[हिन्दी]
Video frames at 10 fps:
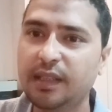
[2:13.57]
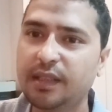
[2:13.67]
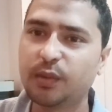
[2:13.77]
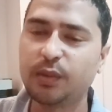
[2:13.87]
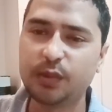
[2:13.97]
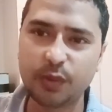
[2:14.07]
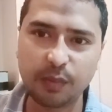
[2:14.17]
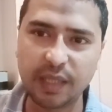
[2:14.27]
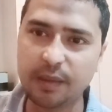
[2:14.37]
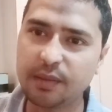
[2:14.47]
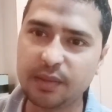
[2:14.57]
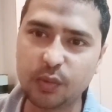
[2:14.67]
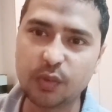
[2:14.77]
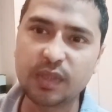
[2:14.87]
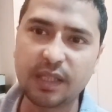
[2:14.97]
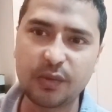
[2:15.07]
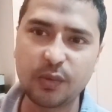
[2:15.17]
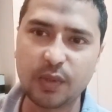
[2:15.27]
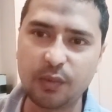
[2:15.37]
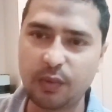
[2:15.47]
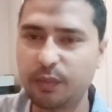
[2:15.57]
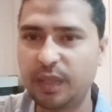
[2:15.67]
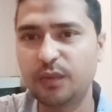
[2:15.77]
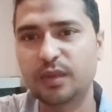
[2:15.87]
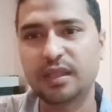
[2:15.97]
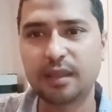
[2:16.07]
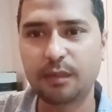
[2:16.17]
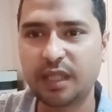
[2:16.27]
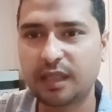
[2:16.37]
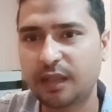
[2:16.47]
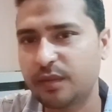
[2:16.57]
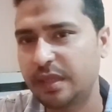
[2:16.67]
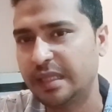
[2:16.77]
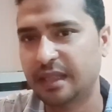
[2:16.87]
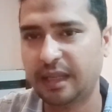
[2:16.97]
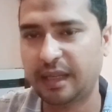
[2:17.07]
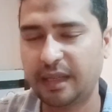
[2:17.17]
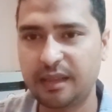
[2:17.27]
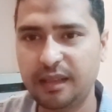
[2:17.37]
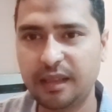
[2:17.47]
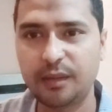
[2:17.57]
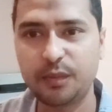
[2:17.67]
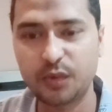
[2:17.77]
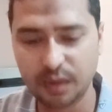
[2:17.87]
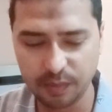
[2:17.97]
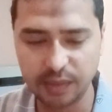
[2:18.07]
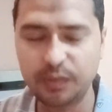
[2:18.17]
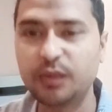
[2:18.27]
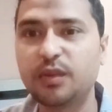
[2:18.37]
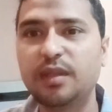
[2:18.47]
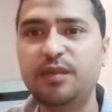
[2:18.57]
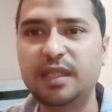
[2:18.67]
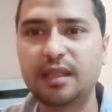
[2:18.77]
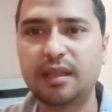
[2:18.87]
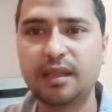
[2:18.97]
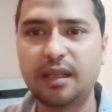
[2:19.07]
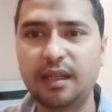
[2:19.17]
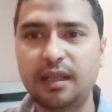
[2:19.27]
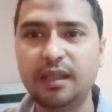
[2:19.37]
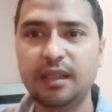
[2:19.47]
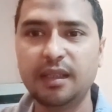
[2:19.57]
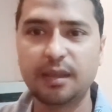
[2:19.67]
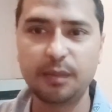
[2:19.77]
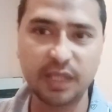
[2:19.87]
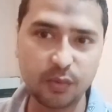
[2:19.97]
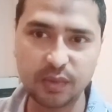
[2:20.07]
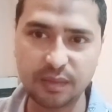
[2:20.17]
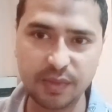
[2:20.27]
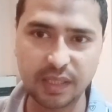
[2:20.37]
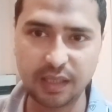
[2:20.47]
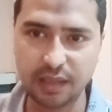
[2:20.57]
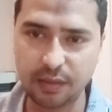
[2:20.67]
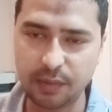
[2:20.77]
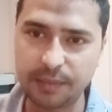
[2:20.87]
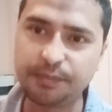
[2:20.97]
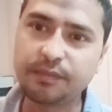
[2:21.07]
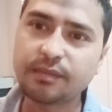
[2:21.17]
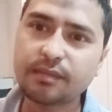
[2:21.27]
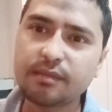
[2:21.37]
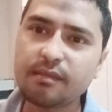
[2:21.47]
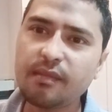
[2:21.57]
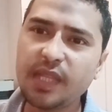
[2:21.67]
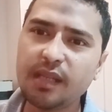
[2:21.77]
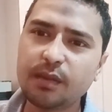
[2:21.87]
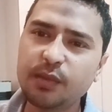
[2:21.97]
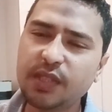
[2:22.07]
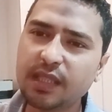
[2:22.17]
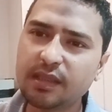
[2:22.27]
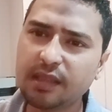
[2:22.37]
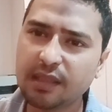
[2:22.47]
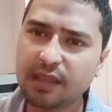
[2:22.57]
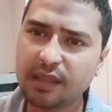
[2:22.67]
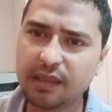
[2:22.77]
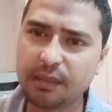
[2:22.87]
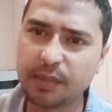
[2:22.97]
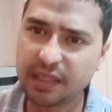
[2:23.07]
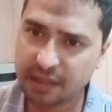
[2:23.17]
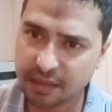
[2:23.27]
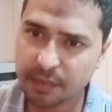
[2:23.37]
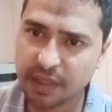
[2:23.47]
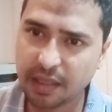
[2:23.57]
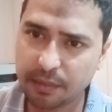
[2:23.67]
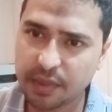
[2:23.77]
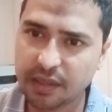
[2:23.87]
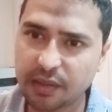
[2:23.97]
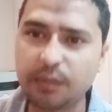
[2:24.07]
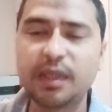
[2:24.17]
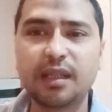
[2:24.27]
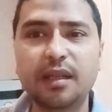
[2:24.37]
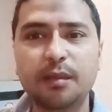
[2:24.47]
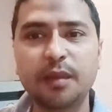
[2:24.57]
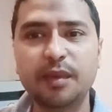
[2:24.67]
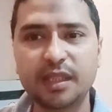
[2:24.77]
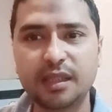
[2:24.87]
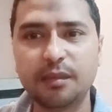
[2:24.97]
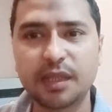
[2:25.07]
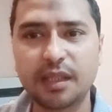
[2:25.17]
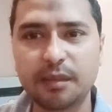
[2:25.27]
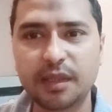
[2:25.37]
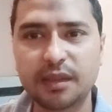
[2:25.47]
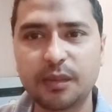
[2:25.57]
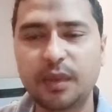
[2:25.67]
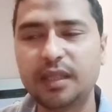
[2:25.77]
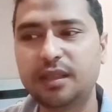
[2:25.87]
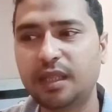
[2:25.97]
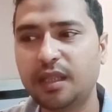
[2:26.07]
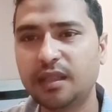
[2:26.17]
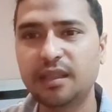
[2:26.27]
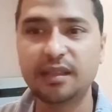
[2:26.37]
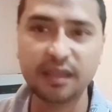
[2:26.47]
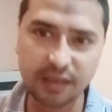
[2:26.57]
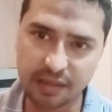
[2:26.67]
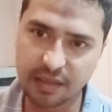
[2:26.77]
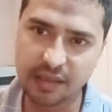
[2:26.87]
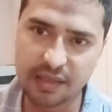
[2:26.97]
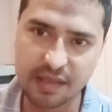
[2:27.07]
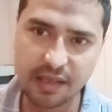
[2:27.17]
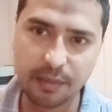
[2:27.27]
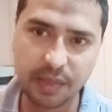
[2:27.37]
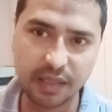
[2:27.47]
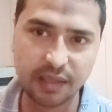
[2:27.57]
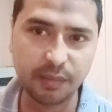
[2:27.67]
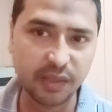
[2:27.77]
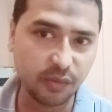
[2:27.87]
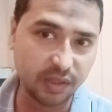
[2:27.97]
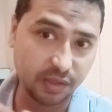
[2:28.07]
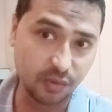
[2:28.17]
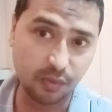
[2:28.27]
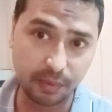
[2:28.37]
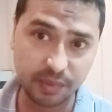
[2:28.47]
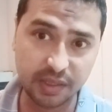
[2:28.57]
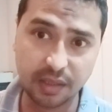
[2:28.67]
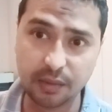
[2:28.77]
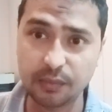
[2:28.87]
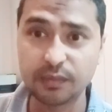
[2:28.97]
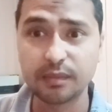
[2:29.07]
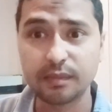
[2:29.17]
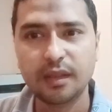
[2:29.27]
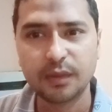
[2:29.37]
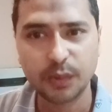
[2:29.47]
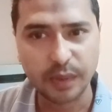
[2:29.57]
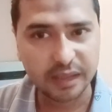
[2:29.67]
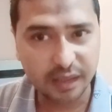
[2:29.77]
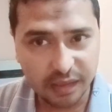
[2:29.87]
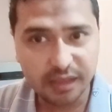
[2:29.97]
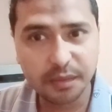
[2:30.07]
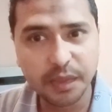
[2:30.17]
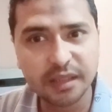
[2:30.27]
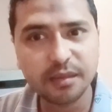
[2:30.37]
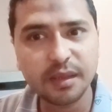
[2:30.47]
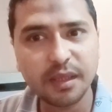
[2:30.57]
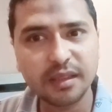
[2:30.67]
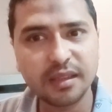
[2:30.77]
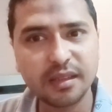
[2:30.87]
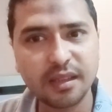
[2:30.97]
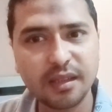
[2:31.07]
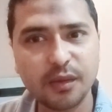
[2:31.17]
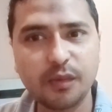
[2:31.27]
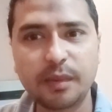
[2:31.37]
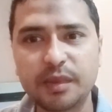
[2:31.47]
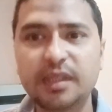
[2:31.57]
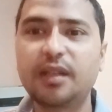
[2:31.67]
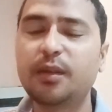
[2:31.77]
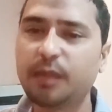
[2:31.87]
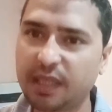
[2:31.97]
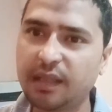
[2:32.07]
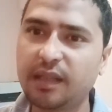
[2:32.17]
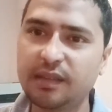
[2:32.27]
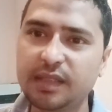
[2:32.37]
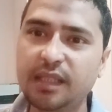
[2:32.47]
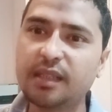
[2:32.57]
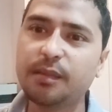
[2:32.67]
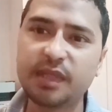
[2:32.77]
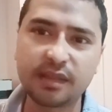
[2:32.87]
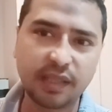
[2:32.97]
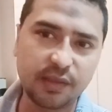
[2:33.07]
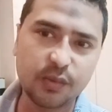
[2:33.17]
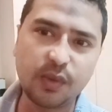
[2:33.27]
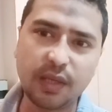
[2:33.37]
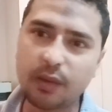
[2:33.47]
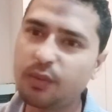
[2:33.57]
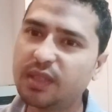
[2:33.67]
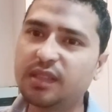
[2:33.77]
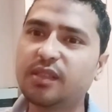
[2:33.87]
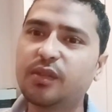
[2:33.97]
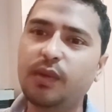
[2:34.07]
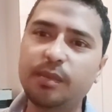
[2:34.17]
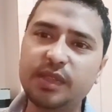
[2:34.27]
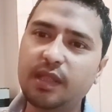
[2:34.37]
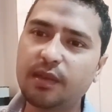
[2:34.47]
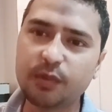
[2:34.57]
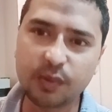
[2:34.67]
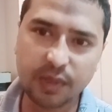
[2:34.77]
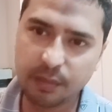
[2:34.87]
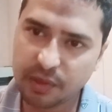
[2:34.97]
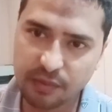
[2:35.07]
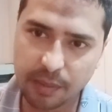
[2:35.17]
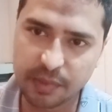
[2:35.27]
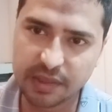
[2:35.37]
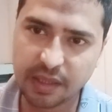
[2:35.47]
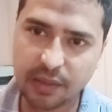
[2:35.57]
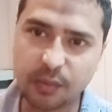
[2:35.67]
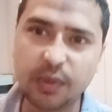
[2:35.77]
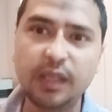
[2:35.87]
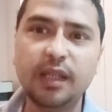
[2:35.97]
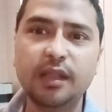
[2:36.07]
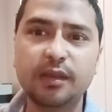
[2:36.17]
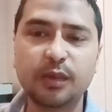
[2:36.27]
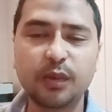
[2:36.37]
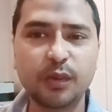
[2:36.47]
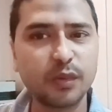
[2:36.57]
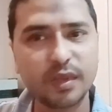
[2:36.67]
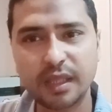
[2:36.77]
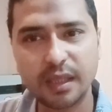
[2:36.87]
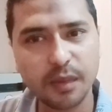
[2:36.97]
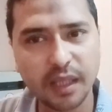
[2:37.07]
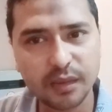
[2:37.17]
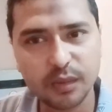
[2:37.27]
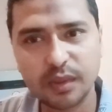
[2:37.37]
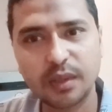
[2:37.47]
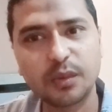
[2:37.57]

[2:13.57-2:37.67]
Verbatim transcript: तो जो मैं यूज़ कर चुका हूँ मैंने उसके सामने रखा उसने स्कैन किया और उसके बाद फिर उसने वीज़ा निकाला कि मेरा कौन सा वीज़ा लगा हुआ है तो मुझे कहती है कि मलेशिया में काम करते हो मैं हाँ मैं मलेशिया में काम करता हूँ अच्छा कितने दिन के लिए स्टे है मैंने कहा मैं उनतीस को वापस जा रहा हूँ तो कहती इस मंथ उनतीस तरीक को वापस जा रहे हो मैं हाँ यानी कि मैं सत्ताईस को आ रहा हूँ उनतीस को वापस जा रहा हूँ दो दिन बाद वापस जा रहा हूँ तो उसके बाद उसने